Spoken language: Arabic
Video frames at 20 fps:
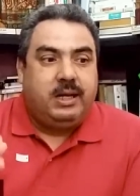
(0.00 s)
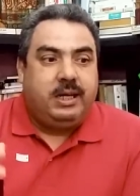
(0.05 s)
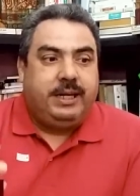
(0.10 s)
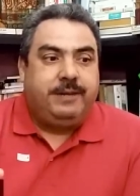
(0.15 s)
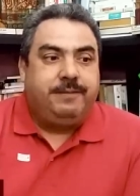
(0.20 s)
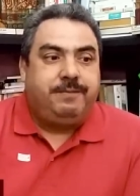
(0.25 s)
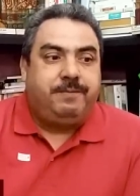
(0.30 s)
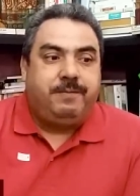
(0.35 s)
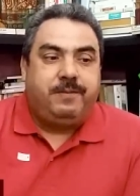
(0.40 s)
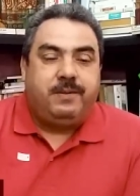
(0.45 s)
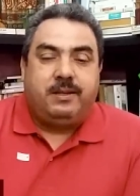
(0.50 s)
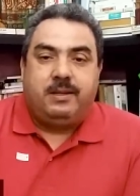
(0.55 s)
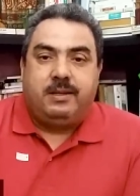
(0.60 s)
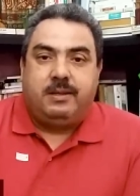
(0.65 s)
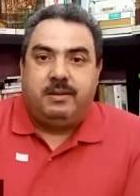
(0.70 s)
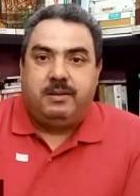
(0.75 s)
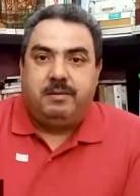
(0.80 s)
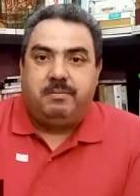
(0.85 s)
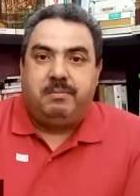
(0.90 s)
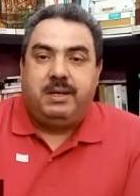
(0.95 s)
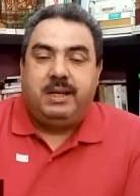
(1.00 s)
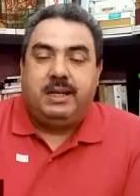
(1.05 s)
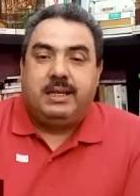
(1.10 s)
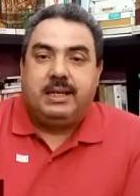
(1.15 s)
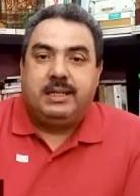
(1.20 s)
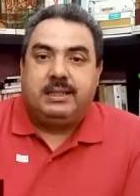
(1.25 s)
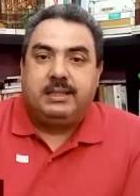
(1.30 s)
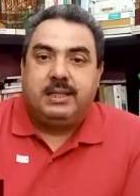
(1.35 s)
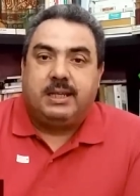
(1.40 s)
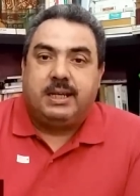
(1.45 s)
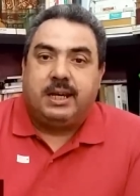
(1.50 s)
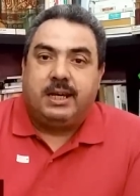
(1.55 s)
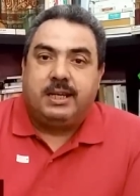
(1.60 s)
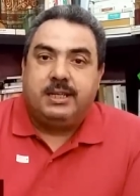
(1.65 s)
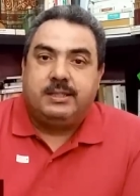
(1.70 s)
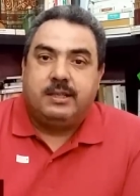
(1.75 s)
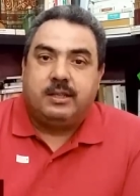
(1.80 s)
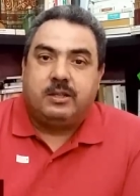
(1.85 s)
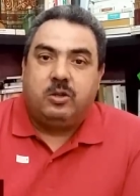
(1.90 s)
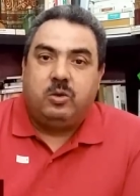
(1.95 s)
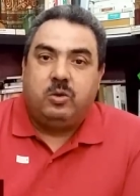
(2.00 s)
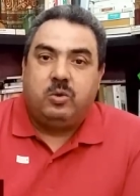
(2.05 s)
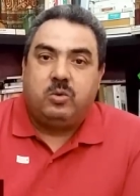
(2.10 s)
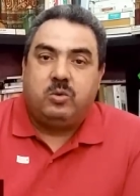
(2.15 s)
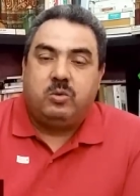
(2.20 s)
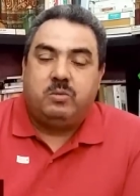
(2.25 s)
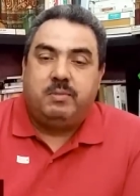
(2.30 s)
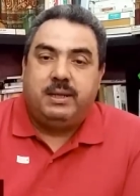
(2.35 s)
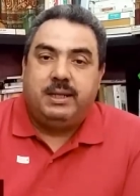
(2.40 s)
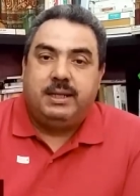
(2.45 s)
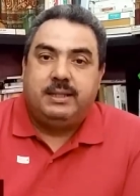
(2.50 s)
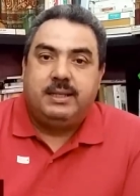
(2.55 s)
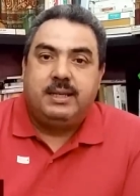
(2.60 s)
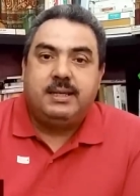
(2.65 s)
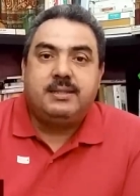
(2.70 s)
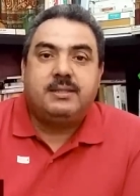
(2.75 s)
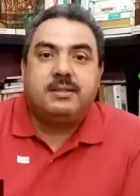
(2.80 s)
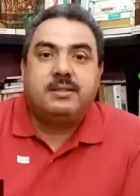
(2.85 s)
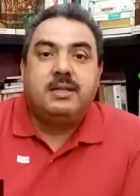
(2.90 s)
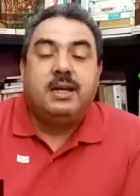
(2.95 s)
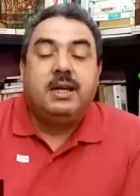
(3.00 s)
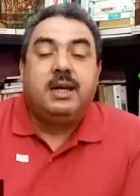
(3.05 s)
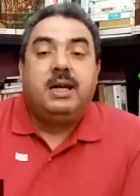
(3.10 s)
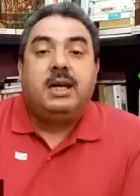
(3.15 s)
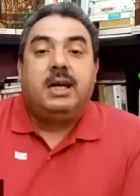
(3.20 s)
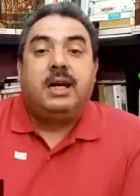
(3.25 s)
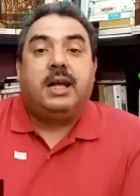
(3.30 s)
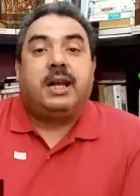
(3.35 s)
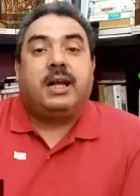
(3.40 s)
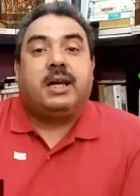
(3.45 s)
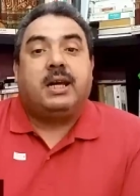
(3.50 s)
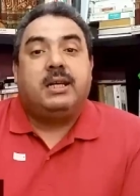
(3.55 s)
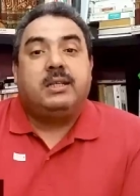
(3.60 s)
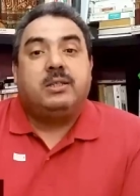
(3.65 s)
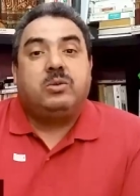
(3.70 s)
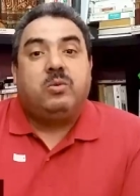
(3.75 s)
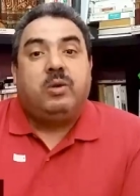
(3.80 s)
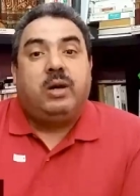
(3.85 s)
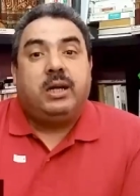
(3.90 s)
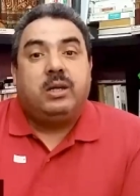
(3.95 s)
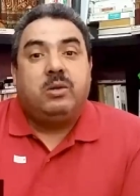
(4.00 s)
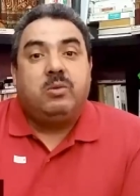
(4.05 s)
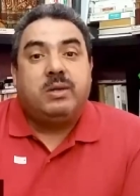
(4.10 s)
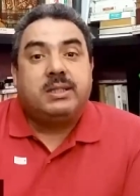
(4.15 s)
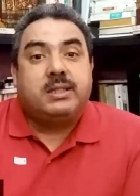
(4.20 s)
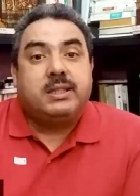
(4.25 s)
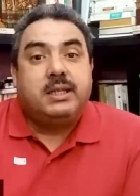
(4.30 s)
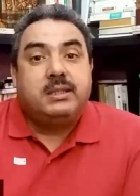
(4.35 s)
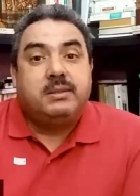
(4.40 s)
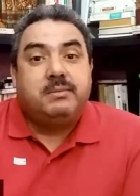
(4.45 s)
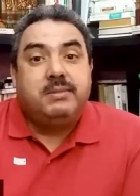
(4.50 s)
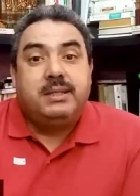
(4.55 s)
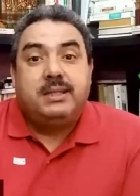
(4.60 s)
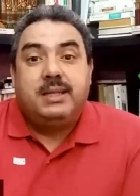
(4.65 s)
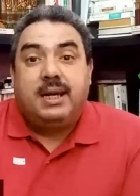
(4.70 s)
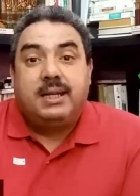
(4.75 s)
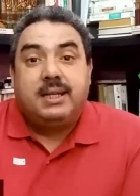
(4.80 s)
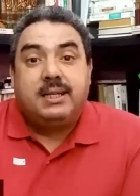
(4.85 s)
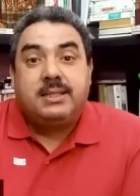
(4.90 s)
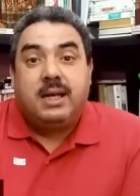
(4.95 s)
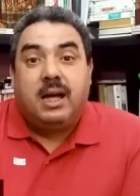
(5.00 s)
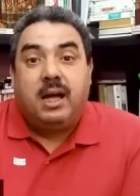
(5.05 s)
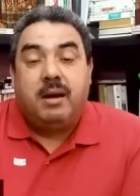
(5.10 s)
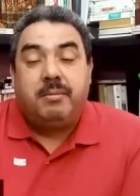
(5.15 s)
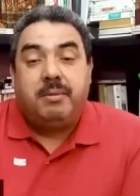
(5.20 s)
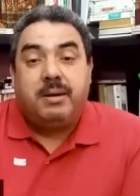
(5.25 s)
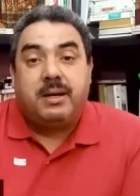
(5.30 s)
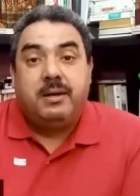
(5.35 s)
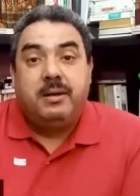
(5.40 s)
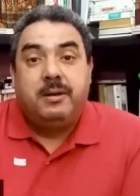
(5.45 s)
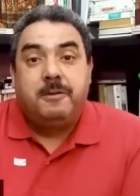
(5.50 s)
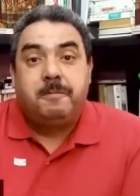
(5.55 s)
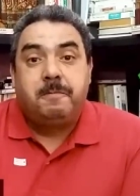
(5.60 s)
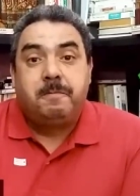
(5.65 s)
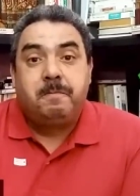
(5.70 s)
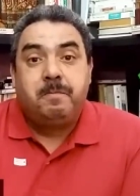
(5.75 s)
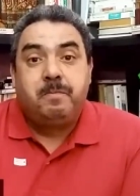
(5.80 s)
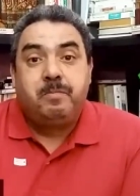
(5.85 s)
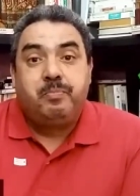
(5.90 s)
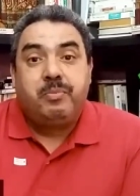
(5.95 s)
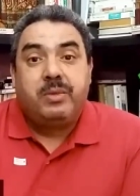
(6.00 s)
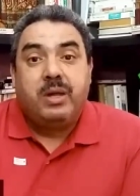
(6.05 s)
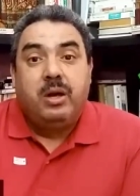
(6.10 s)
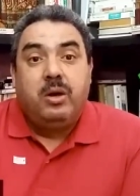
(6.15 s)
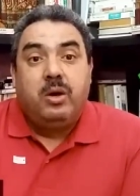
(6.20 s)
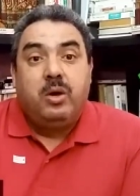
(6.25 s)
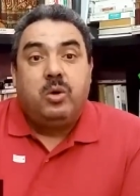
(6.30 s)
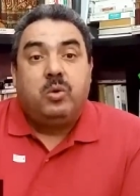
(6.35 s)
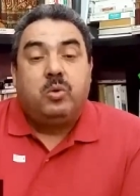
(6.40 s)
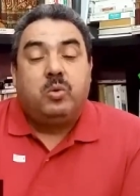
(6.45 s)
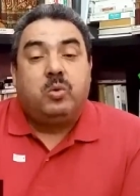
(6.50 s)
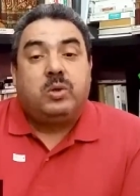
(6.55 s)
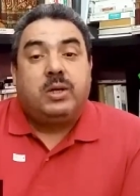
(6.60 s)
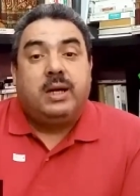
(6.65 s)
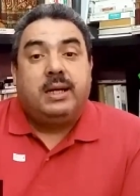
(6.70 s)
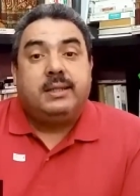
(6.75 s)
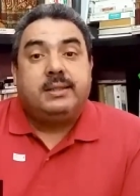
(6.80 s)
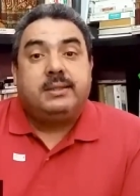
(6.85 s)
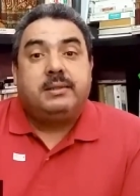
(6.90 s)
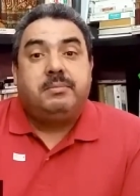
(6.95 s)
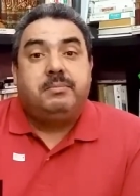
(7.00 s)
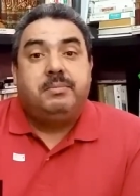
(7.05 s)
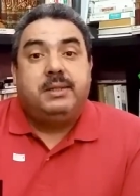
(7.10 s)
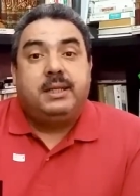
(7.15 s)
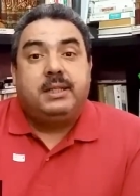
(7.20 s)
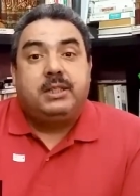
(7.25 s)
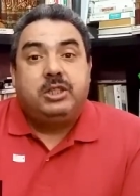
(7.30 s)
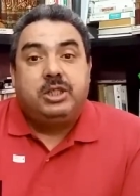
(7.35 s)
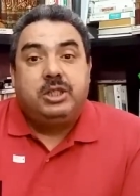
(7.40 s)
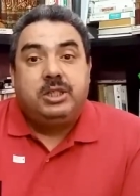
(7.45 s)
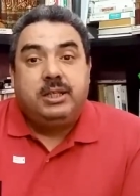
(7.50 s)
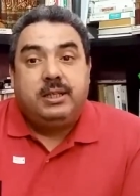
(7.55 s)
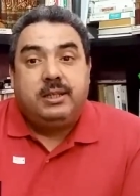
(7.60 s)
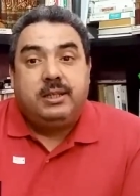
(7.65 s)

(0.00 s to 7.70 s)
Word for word: حف آه، ملي كانت ديك رئيسه الحكومه اللي دازت راه كانت واحد الوقت كانت بدات عا كتخربق وكانت بدات شي